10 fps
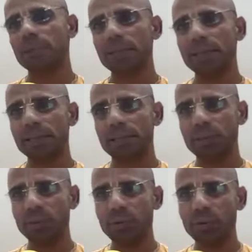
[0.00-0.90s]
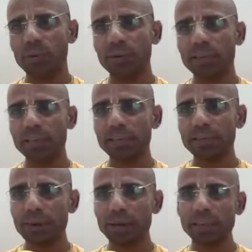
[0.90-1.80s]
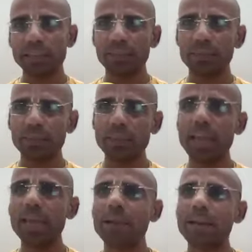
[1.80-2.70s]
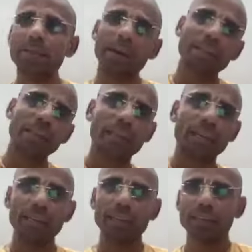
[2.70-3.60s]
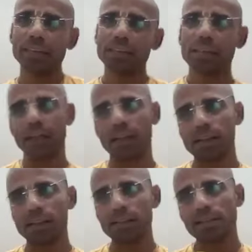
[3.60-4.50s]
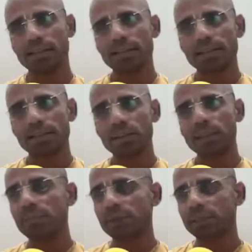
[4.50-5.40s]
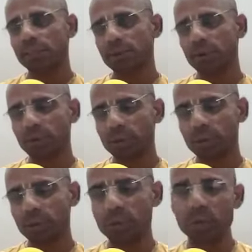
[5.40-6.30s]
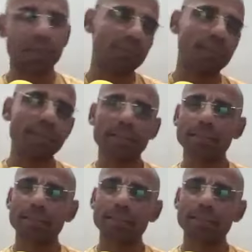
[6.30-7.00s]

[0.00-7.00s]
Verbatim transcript: में तो लोग भक्त सबको यही परिभाषा था हाँ एक भक्त ने प्रभुपा जी को बोला मैं